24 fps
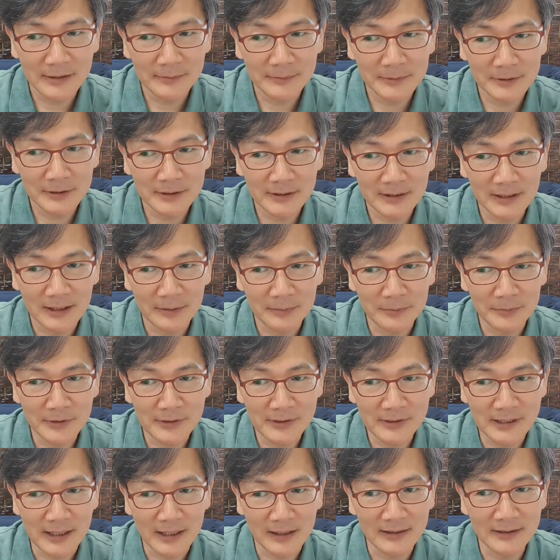하나님은
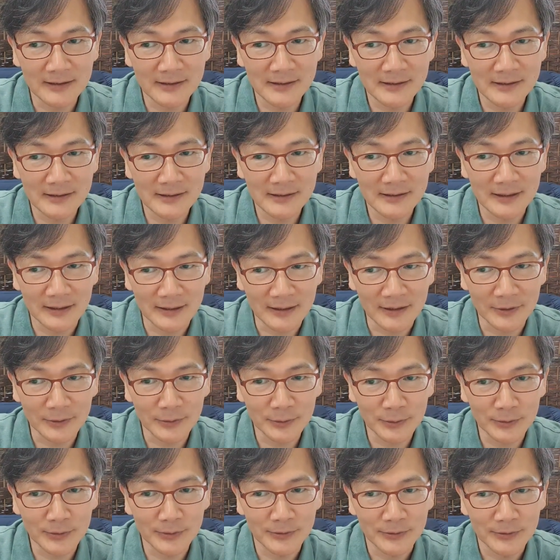아무리 작은
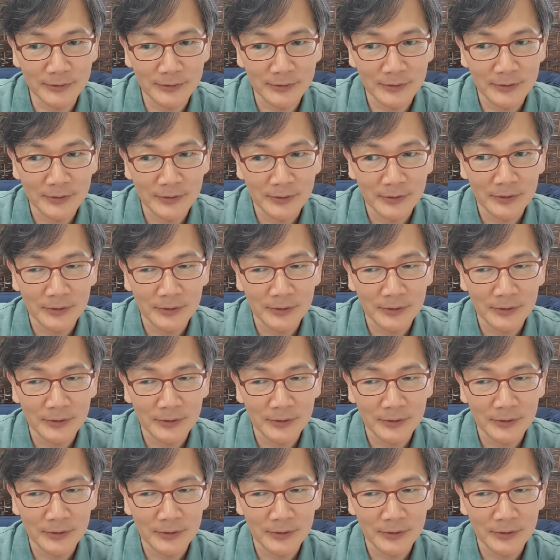자라도